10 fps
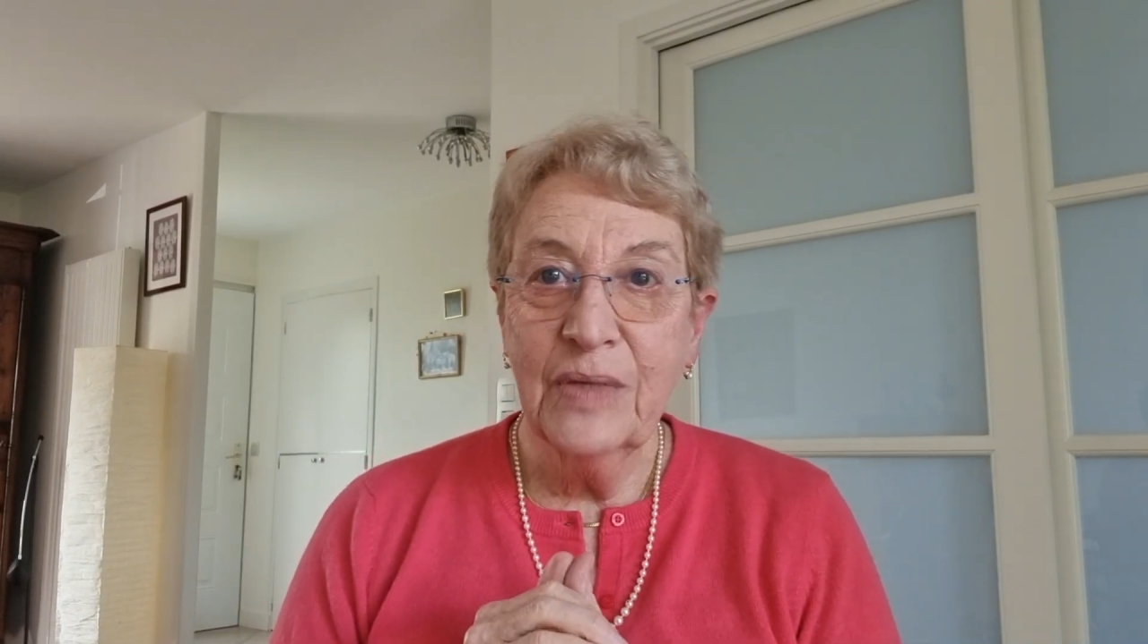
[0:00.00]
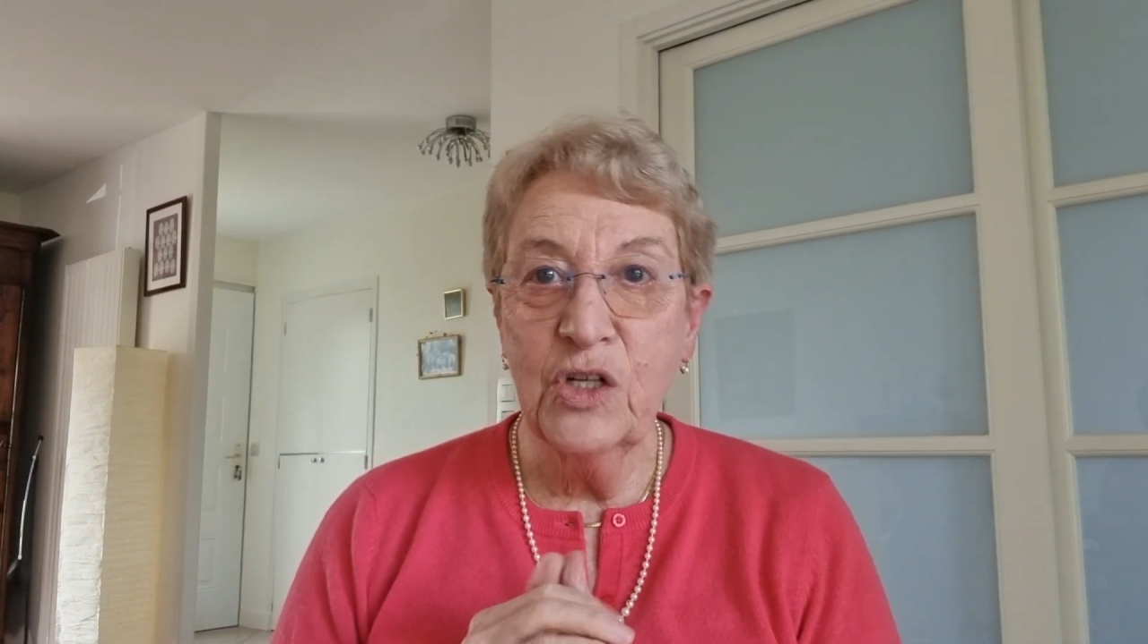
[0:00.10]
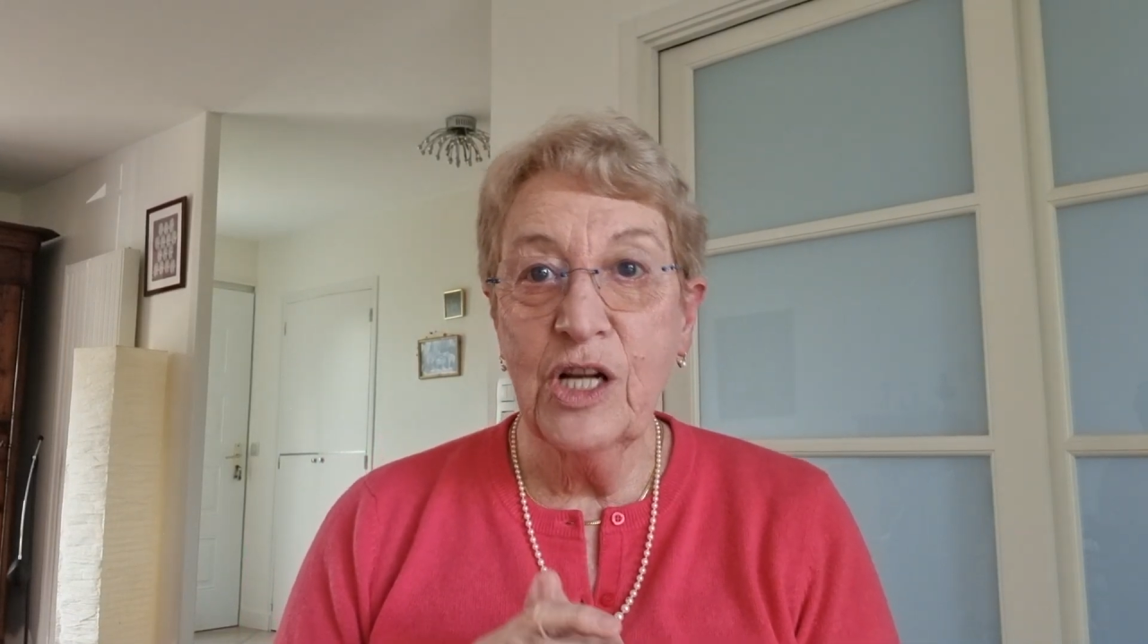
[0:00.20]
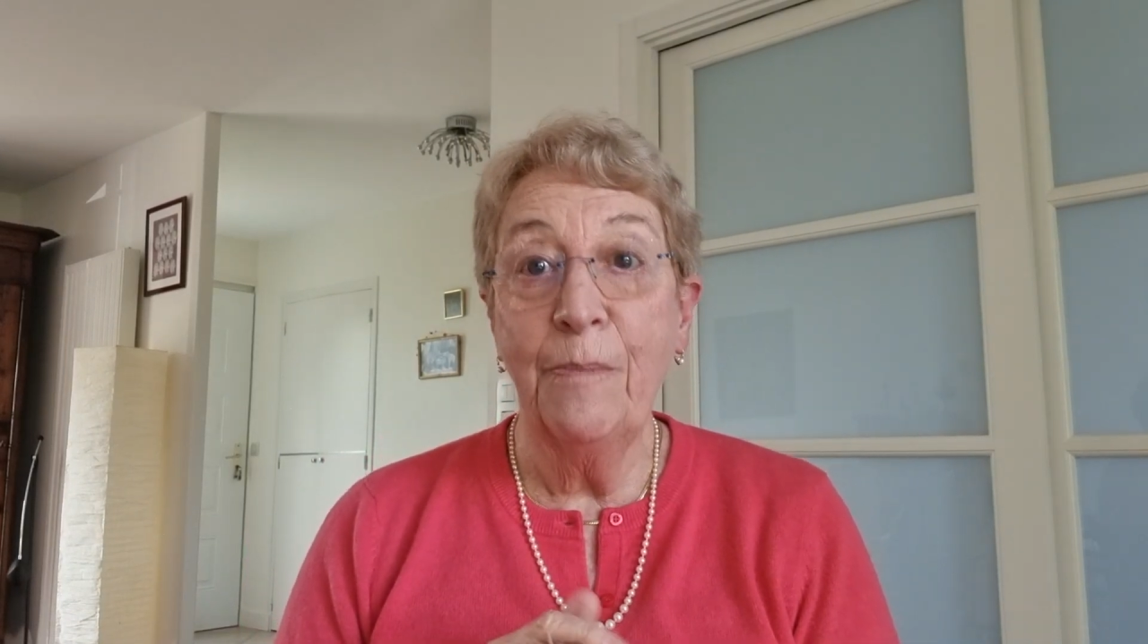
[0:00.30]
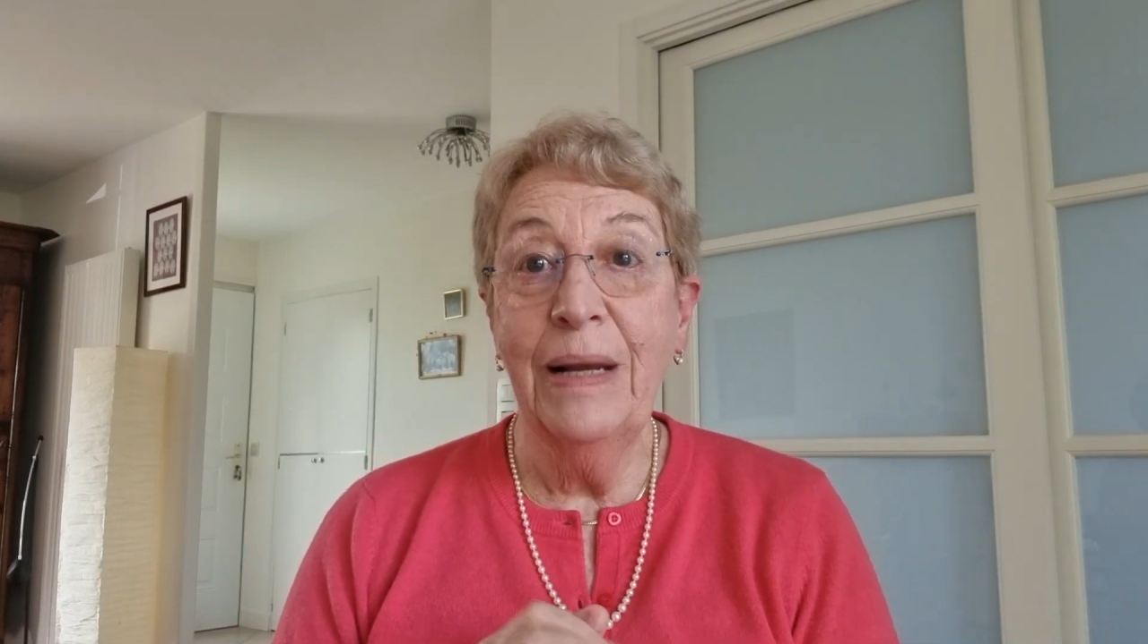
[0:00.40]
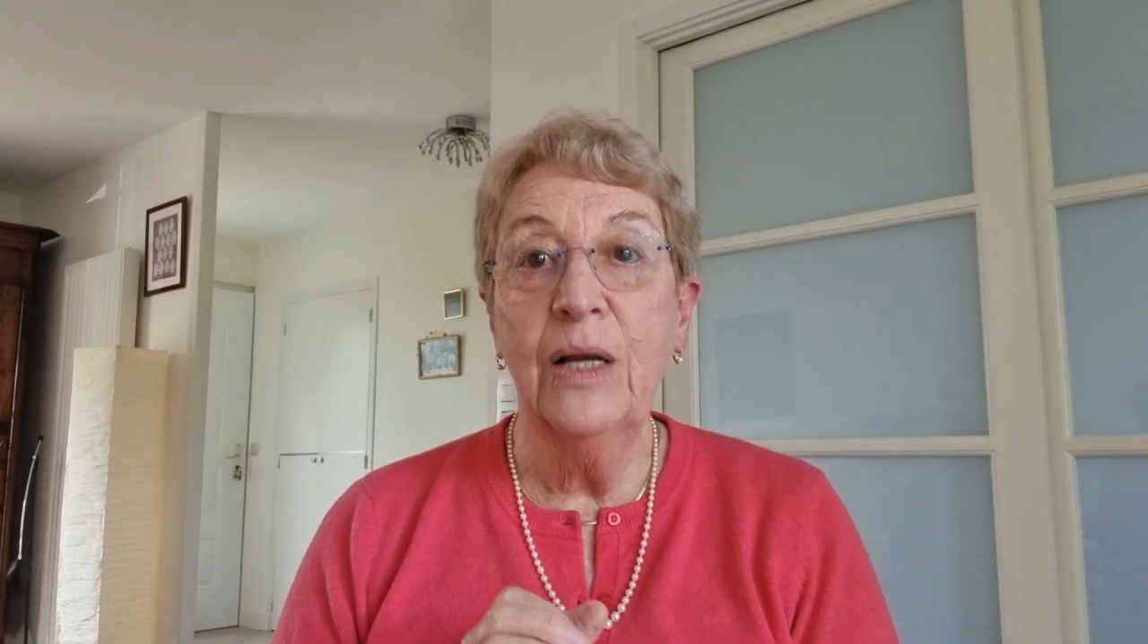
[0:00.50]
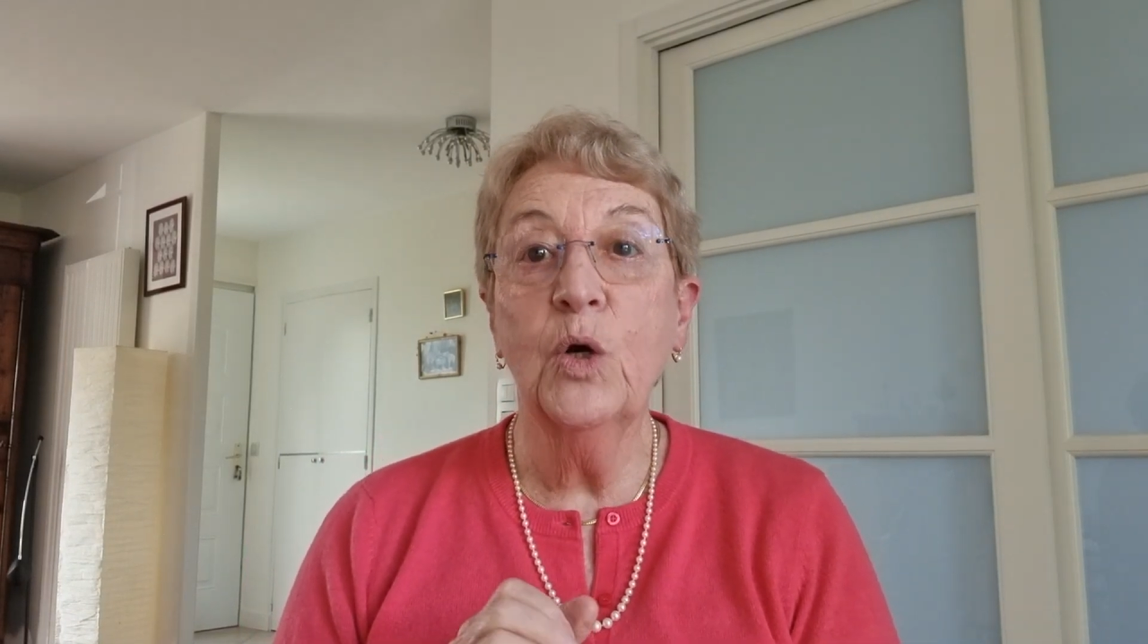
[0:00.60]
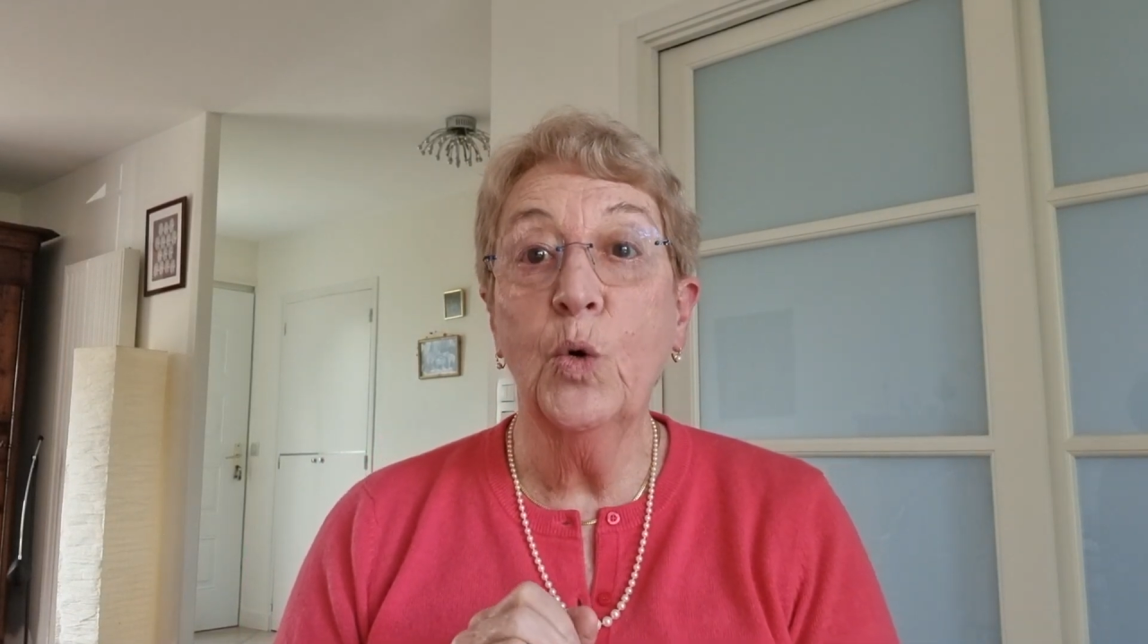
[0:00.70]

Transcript: que j'appelle le